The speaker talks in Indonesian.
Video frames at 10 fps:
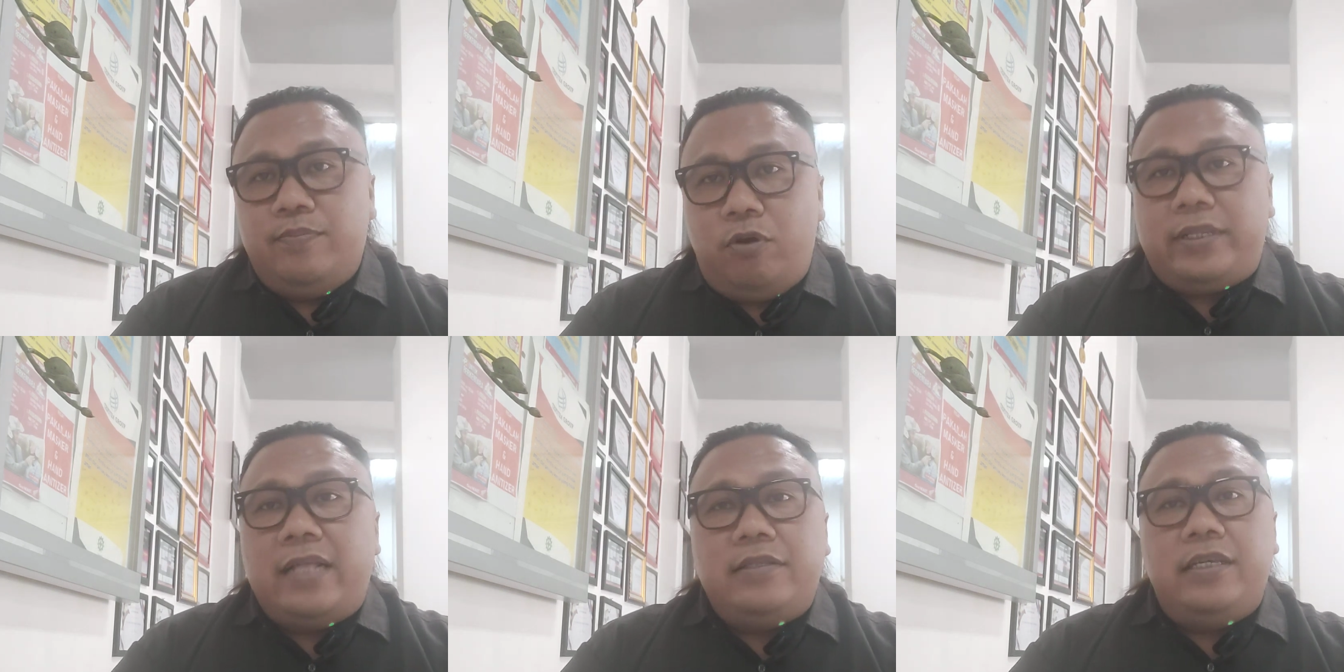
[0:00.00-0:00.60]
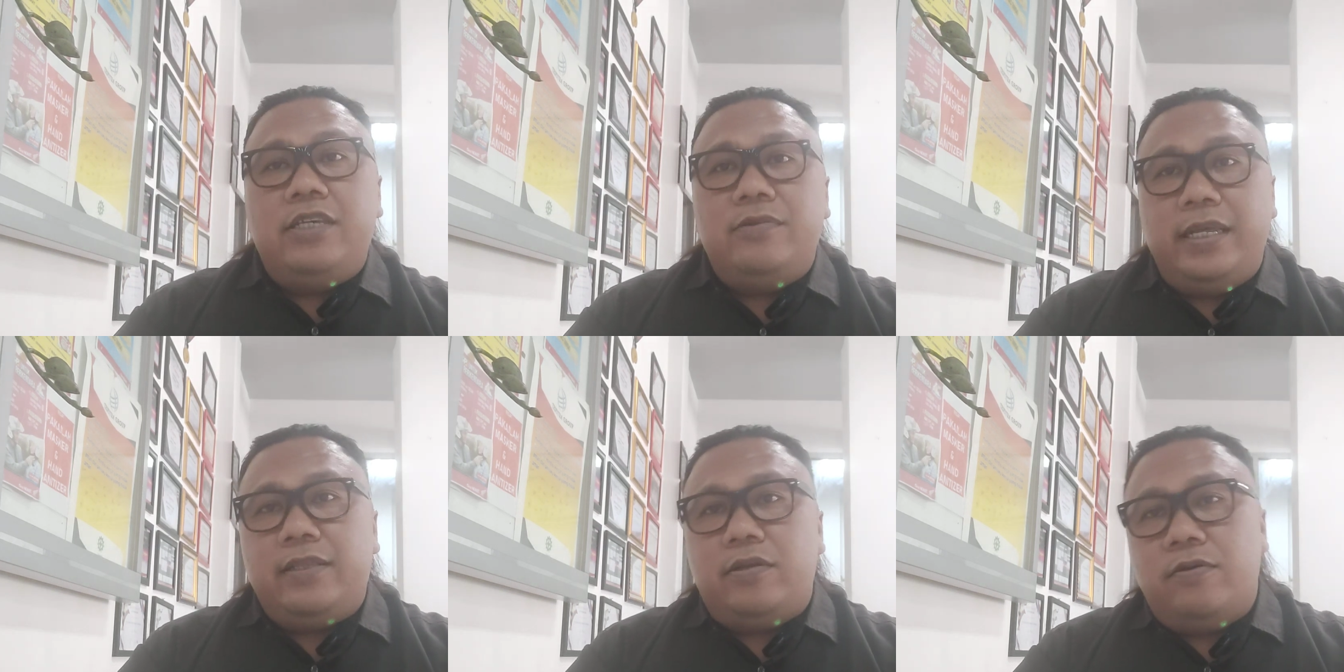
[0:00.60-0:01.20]
potensi
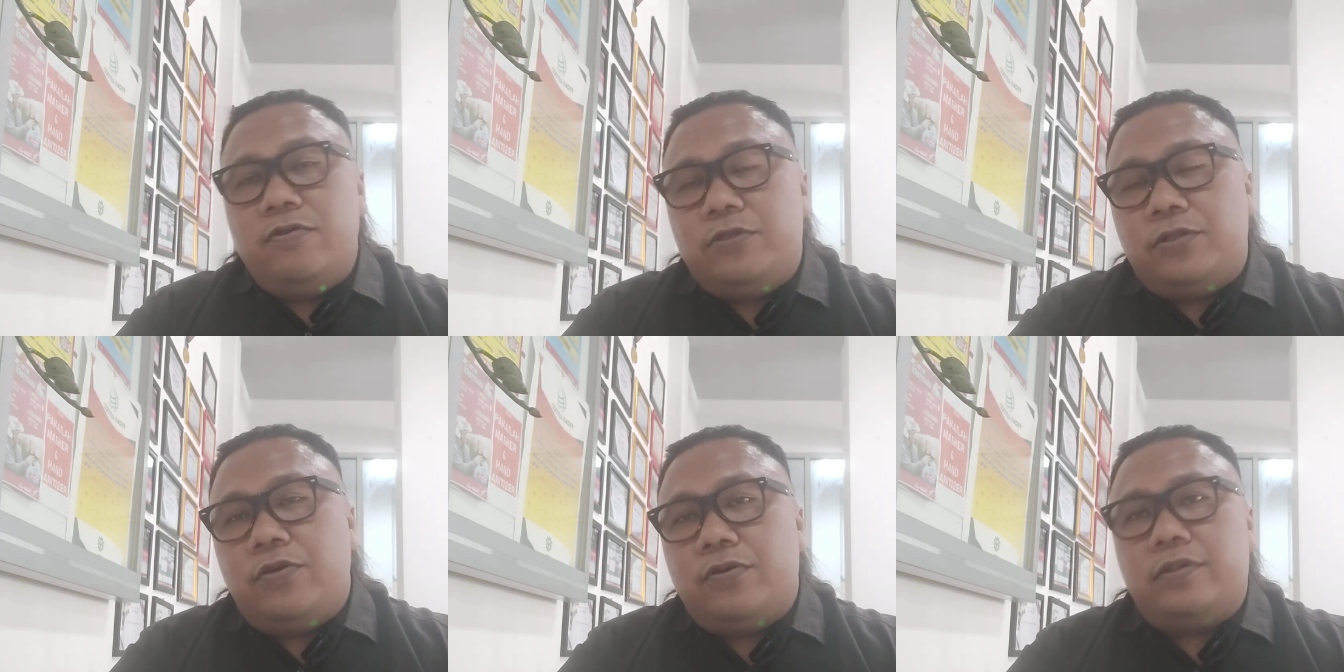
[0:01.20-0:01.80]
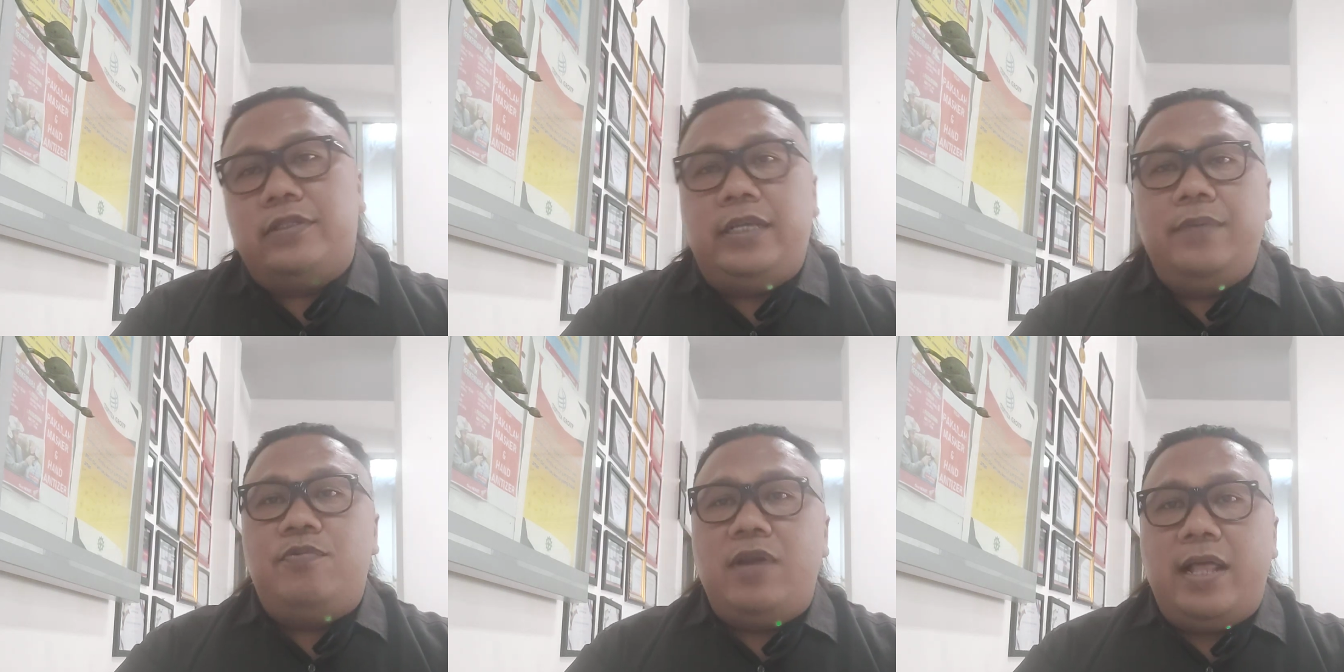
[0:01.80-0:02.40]
unit untuk
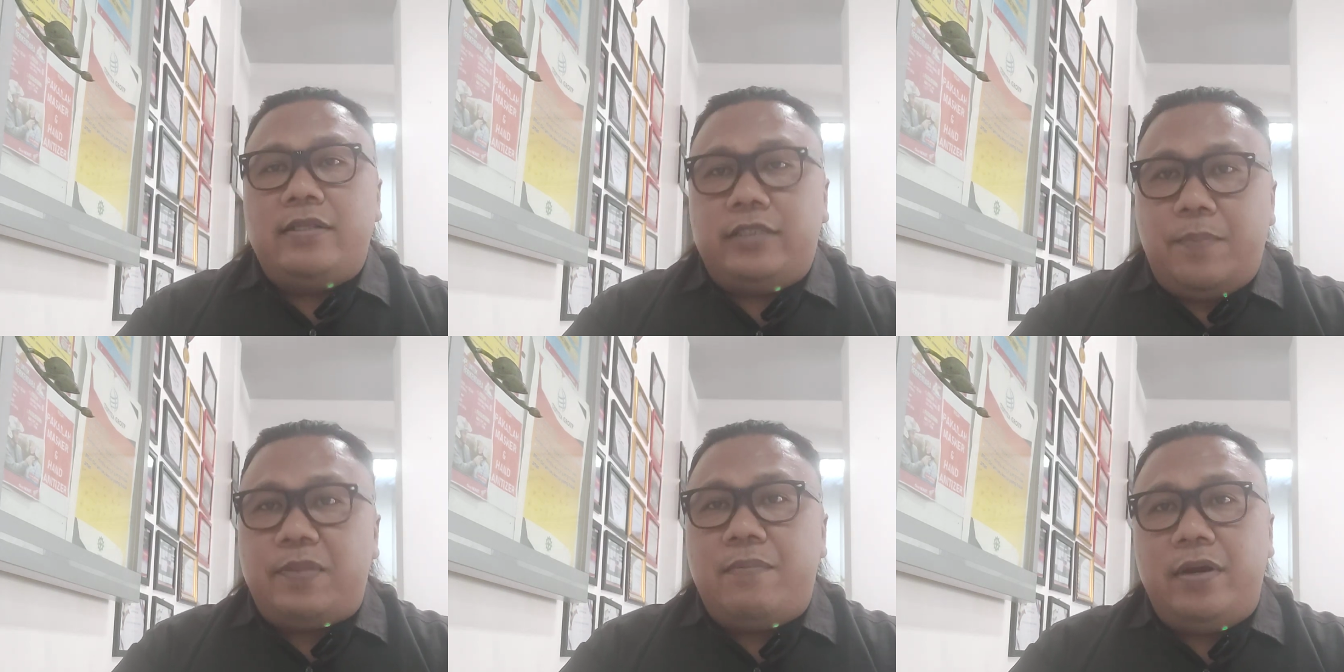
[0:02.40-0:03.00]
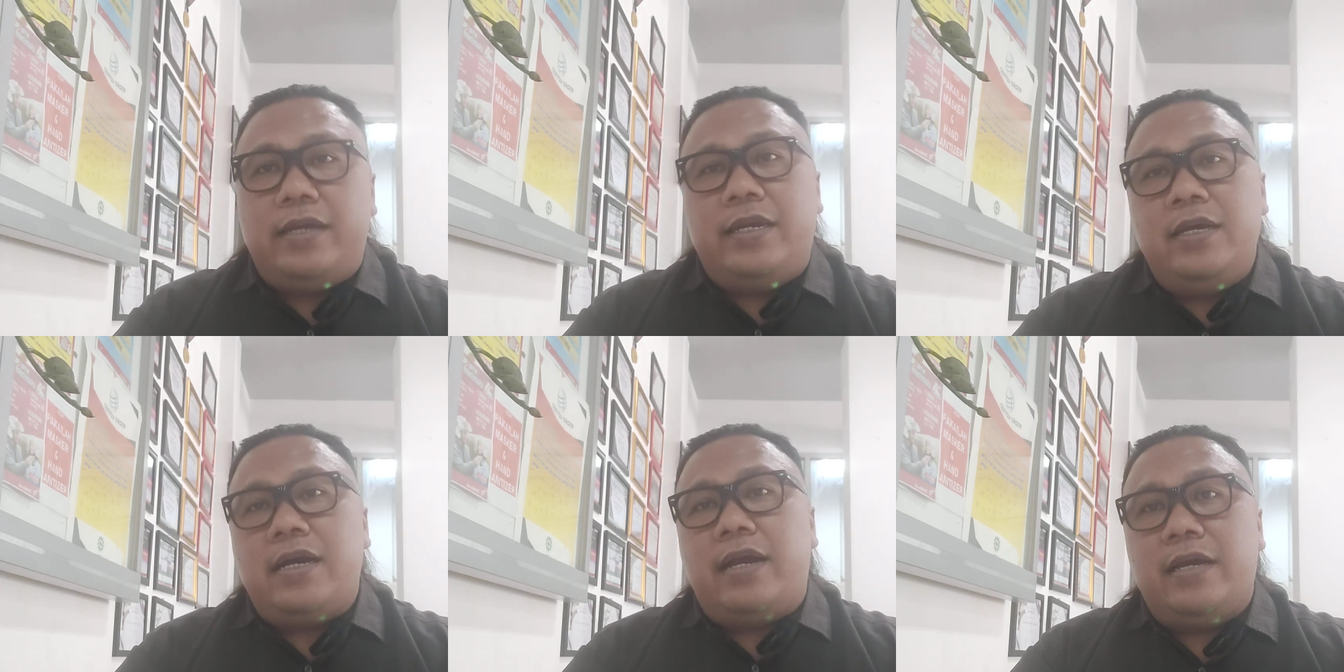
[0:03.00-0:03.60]
di bulan September
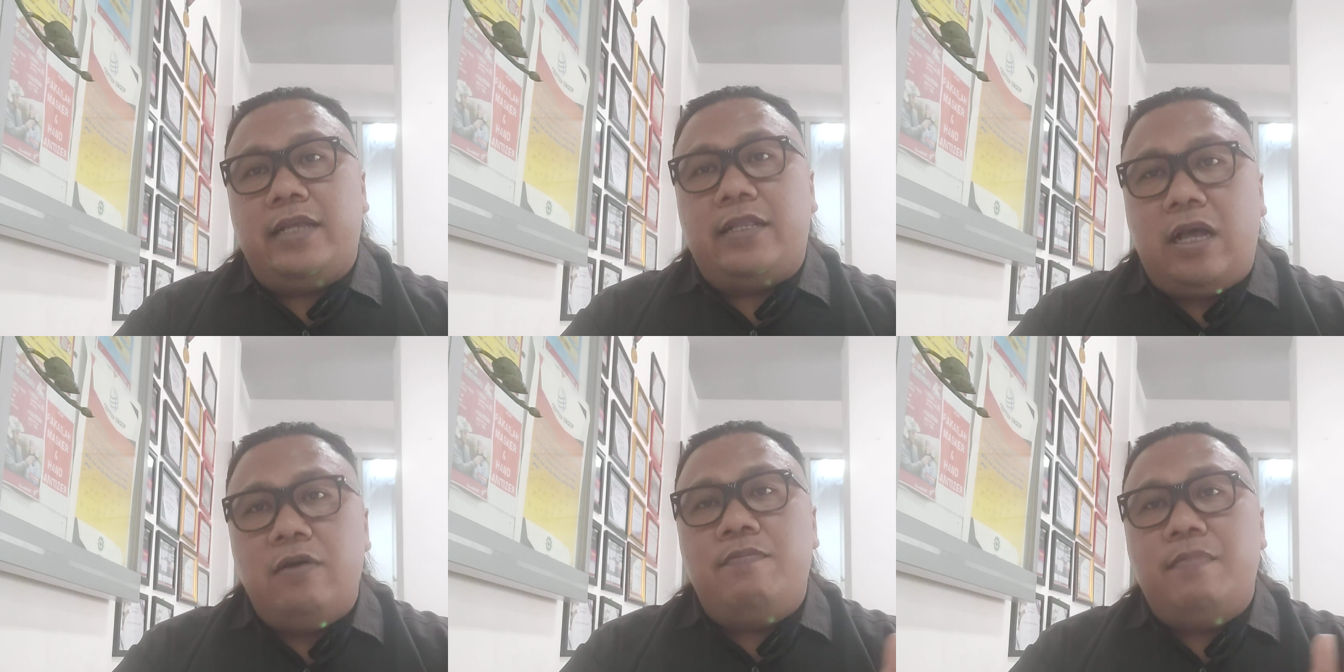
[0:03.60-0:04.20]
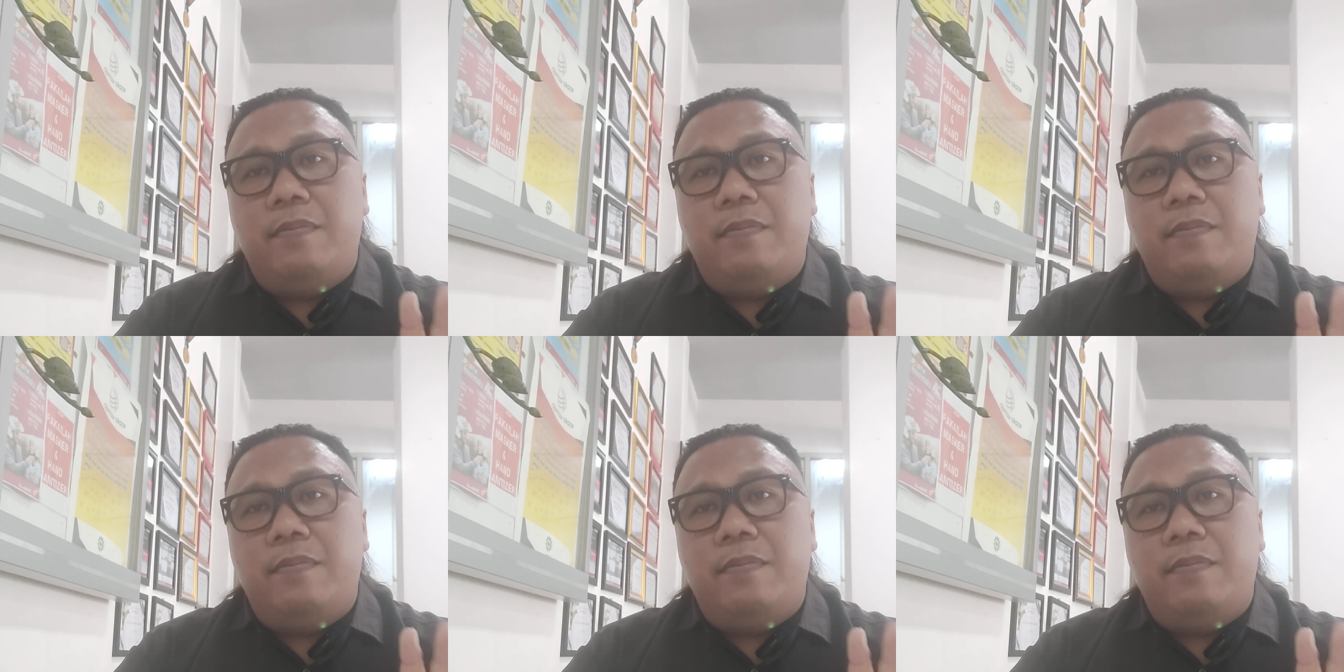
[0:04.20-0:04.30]
ini karena kita tahu